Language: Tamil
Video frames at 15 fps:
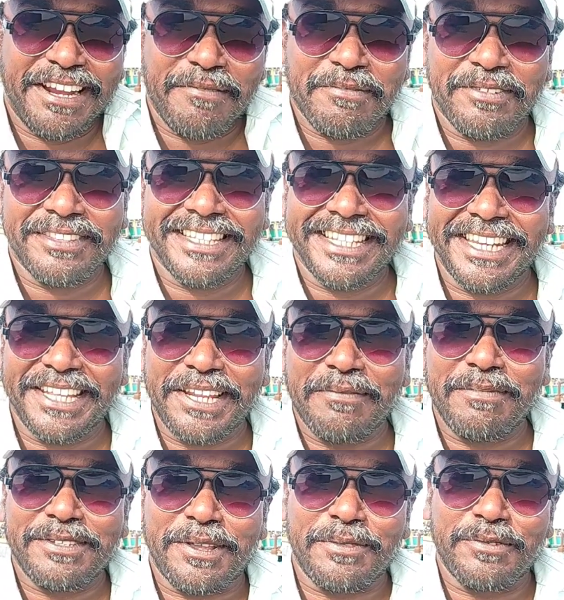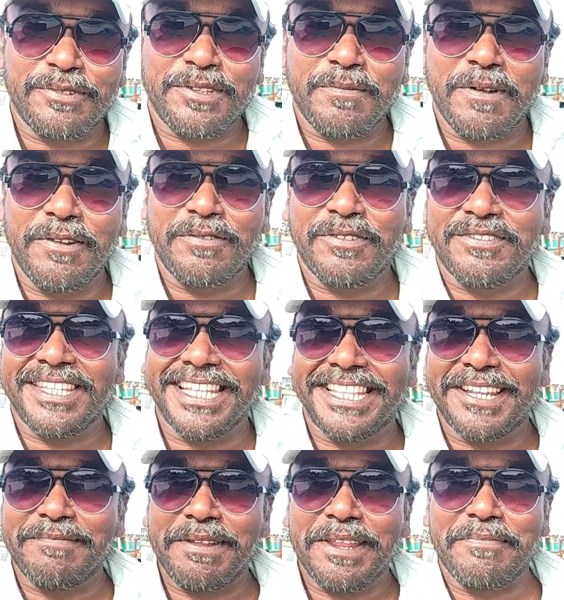நம்ம வந்து இன்றைக்கி ரொம்ப சந்தோஷமான ஒரு
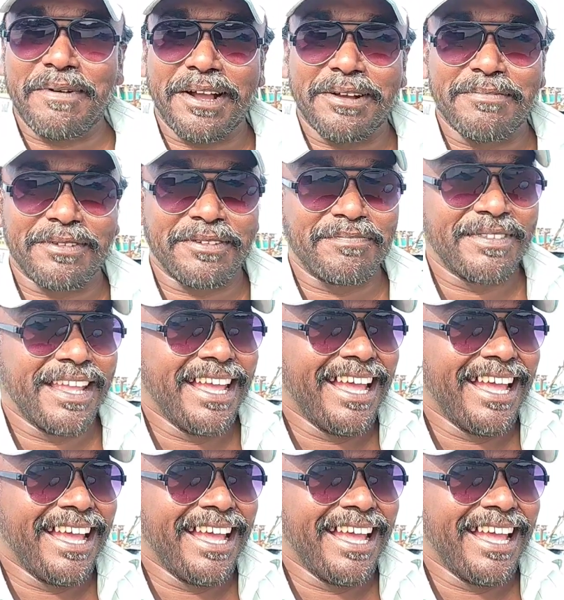விஷயத்தை நம்ம நீ பார்க்க போகிறோம்